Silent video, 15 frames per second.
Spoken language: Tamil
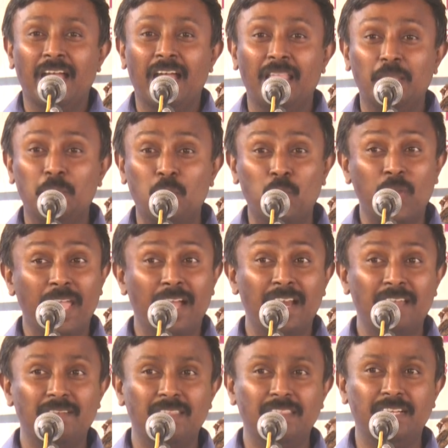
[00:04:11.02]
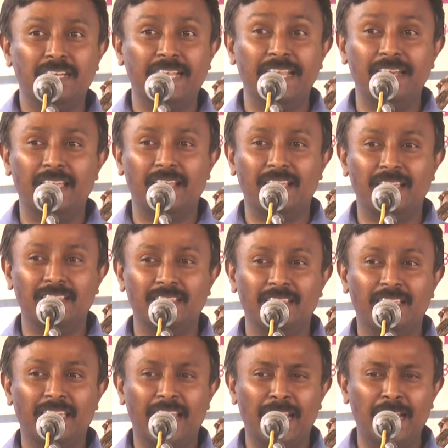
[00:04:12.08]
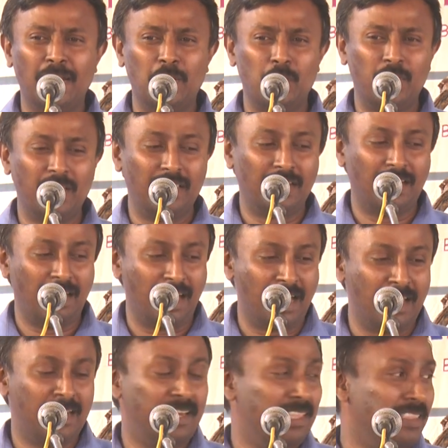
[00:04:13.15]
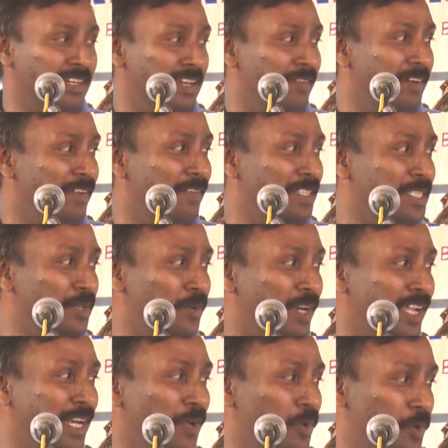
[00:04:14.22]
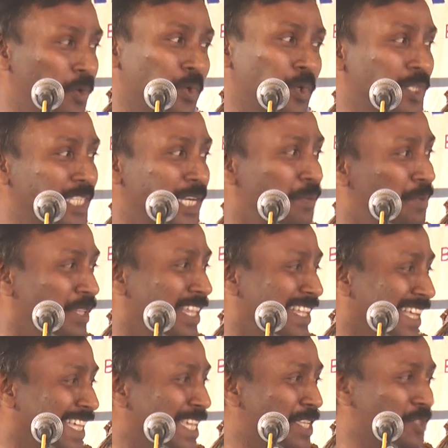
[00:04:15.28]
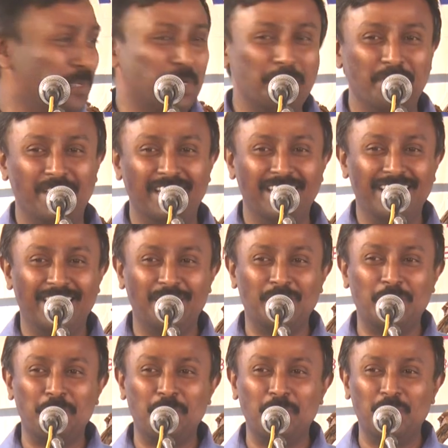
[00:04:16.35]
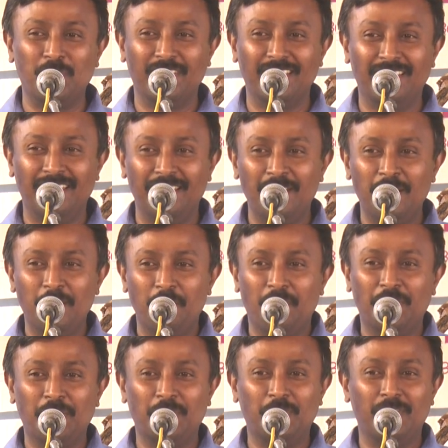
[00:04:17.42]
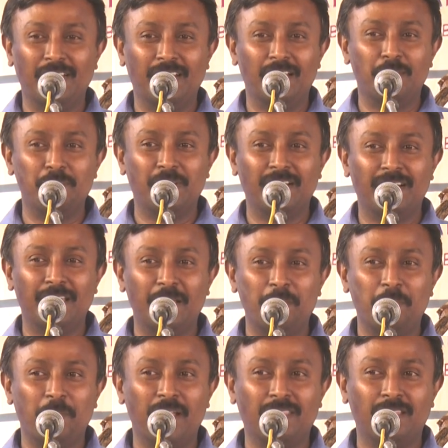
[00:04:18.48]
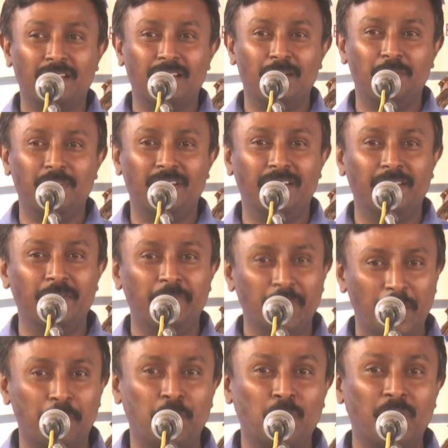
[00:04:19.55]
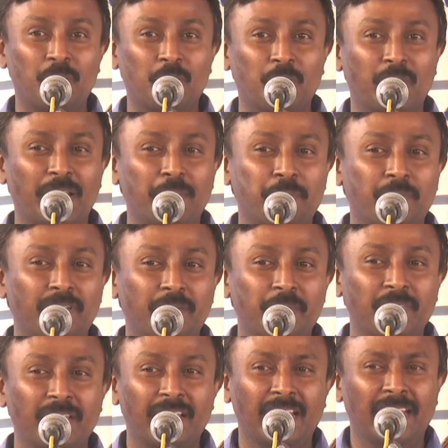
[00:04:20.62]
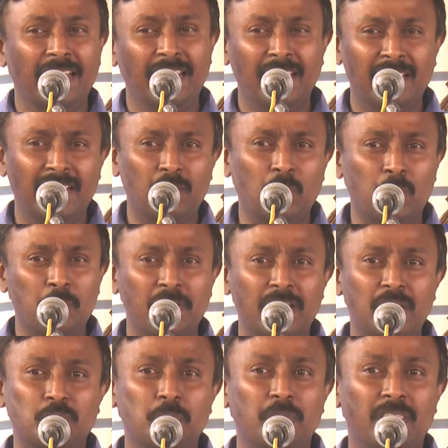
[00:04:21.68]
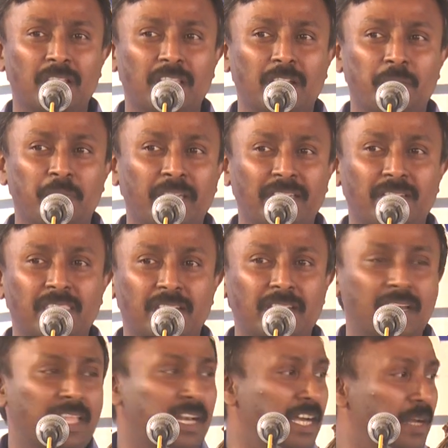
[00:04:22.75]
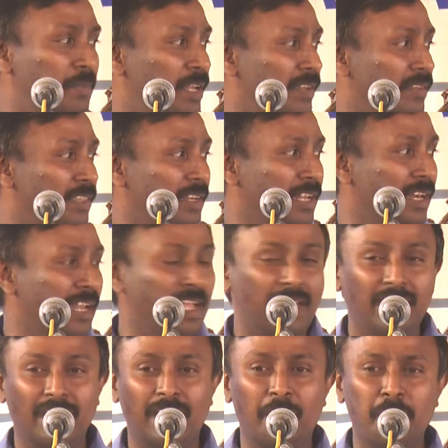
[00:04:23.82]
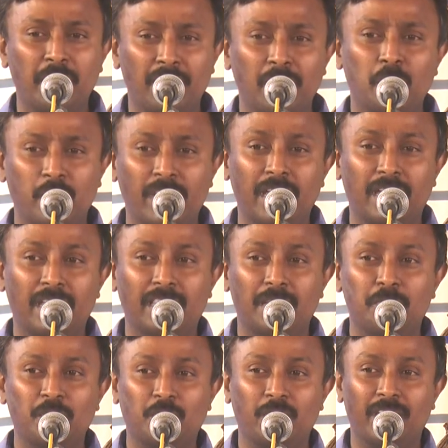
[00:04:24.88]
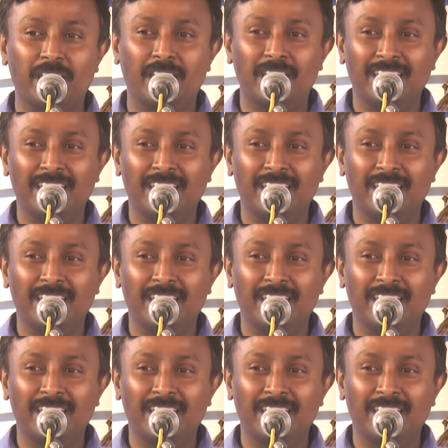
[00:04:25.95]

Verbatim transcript: அந்த மூணே காலுக்கு வந்து ட்ரெயின் இறங்குச்சு உடனே அந்த காலடி திருநெல்வேலி வச்ச உடனே எனக்கு ஒரு ஒரு செழிப்பு தான் ஐயா சொன்ன மாதிரி ஏதோ நம்ம ஊருக்கு வந்துட்டு இன்னைக்கு நண்பர்களை பார்த்துடலாம் அப்படின்ட்டு இப்போ கூட ஒரு வாய்ப்பு நீ ஒரு மணி நேரம் சும்மா தானே இருப்ப இங்கே வந்துட்டு இல்லை ரெண்டு மணிக்கு வந்துட்டு இல்லை நம்ம கல்லூரி அங்கே தமிழ்துறை